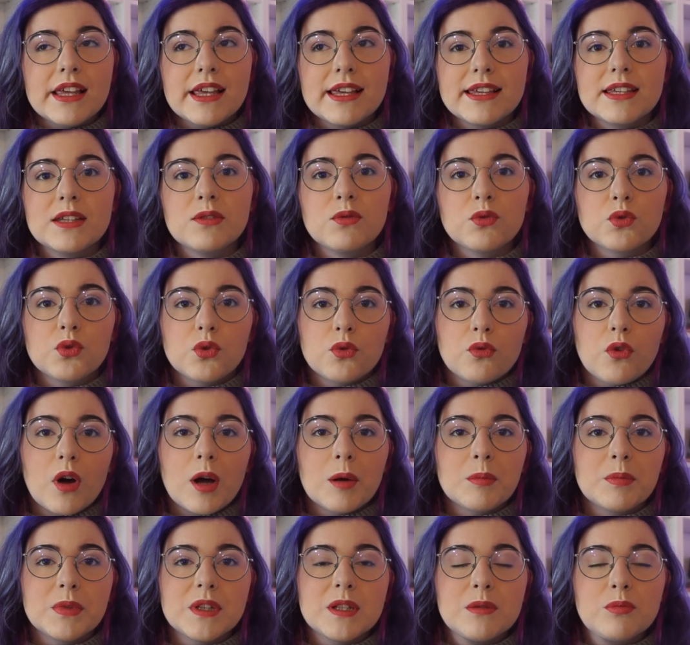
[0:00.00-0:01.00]
et qui vont
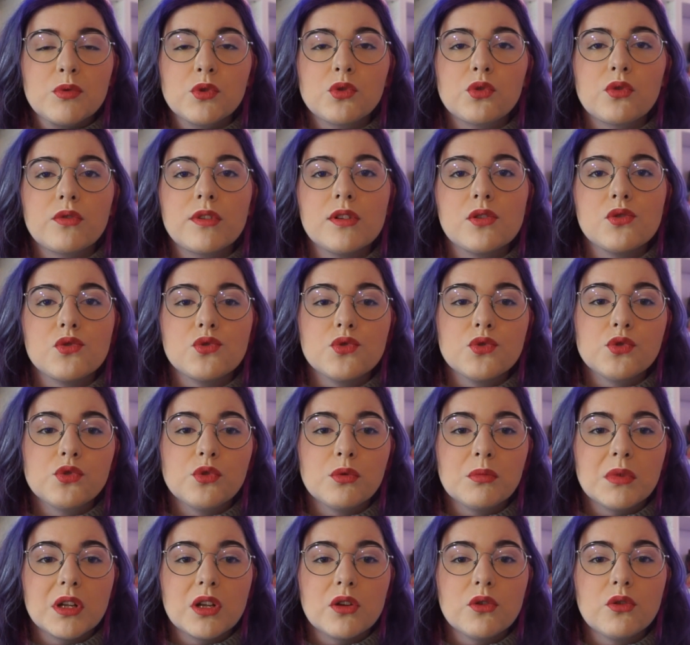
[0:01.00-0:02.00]
devoir un petit peu trouver le
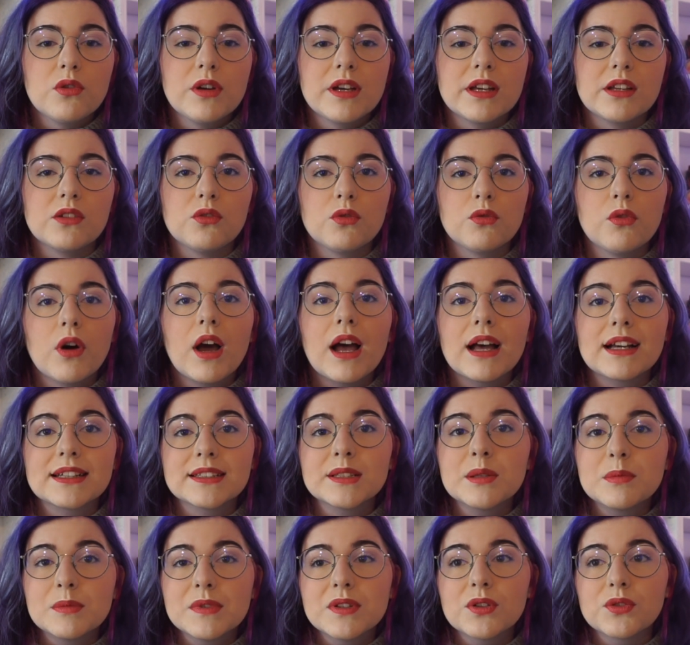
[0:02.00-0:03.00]
juste milieu et devoir
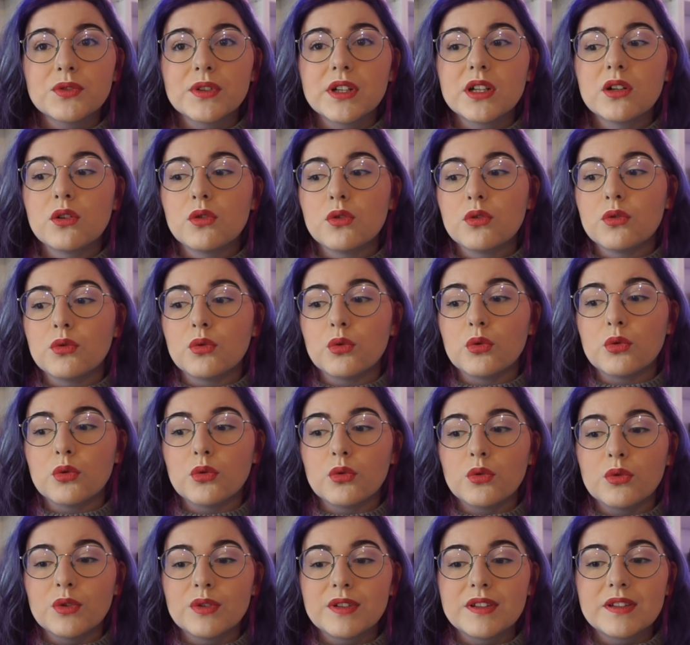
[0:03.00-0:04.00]
accepter en fait
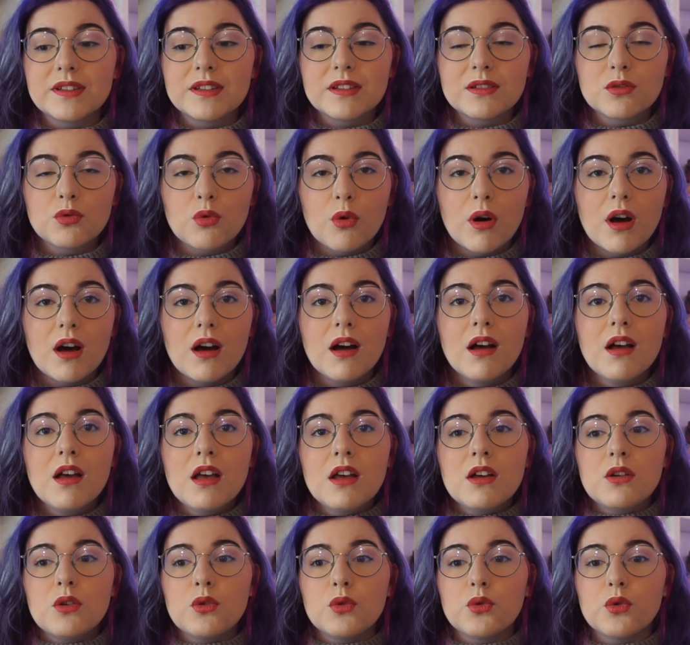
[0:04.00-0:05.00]
le soi,
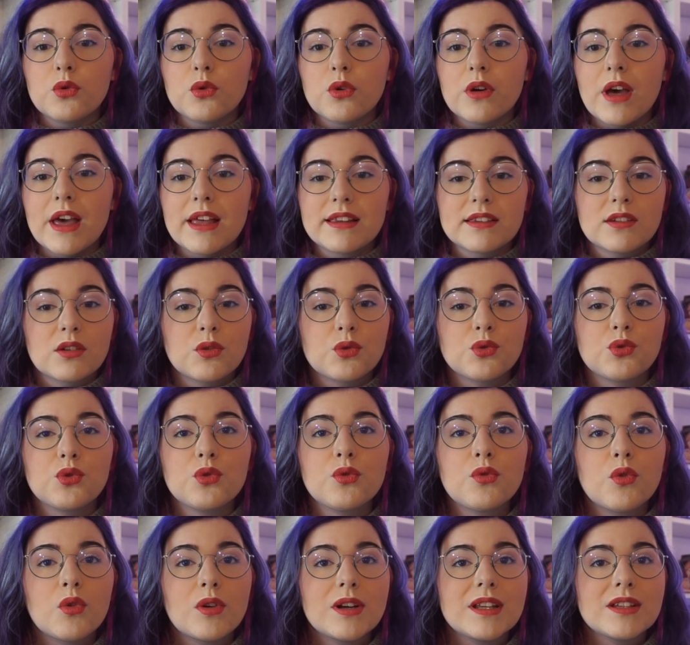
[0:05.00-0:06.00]
euh, être
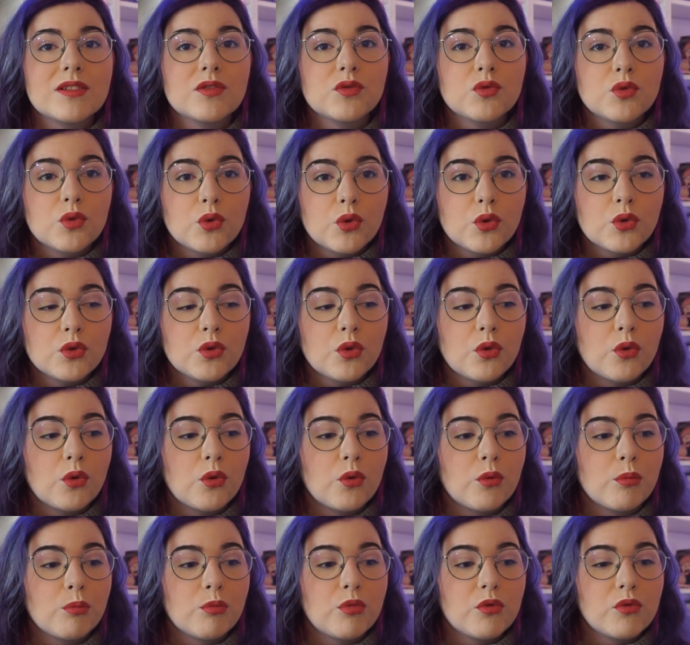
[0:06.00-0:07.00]
devant les
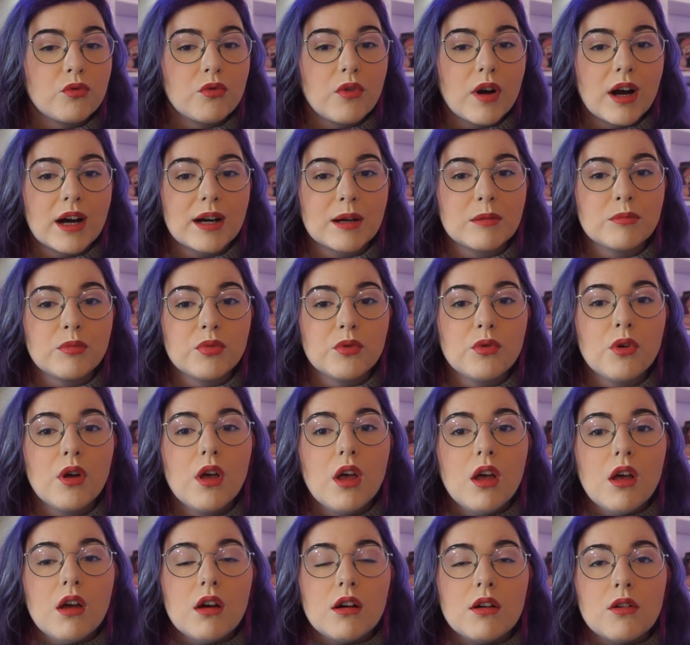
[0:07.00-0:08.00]
autres, pouvoir un peu
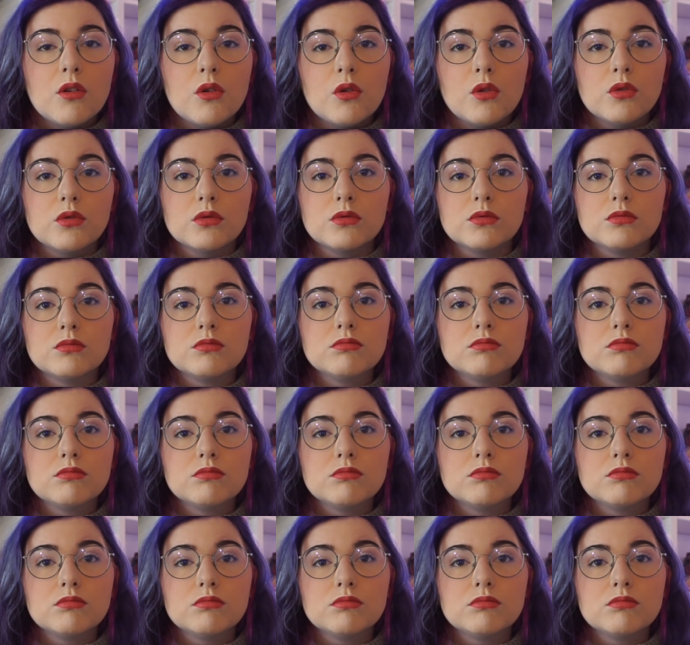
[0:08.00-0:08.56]
euh,